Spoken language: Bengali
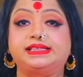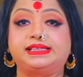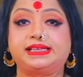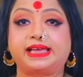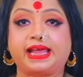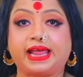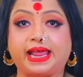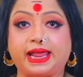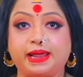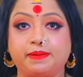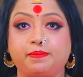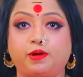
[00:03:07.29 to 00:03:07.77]

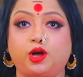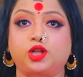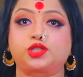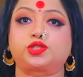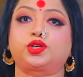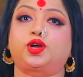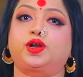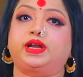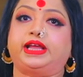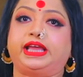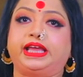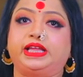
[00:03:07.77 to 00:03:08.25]
যে
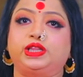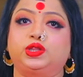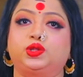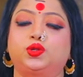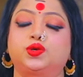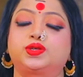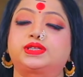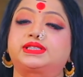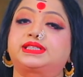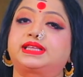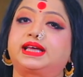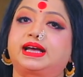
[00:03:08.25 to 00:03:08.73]
এবছর
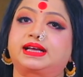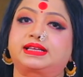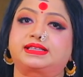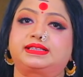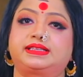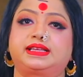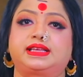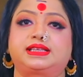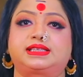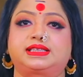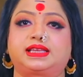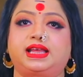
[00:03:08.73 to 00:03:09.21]
কিন্তু
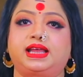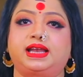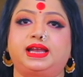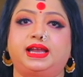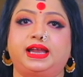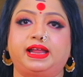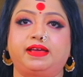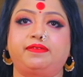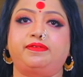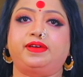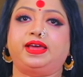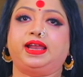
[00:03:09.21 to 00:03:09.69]
সাকসেসের
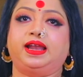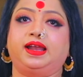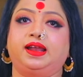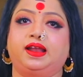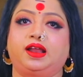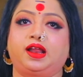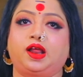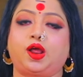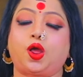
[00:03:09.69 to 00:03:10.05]
লেভেল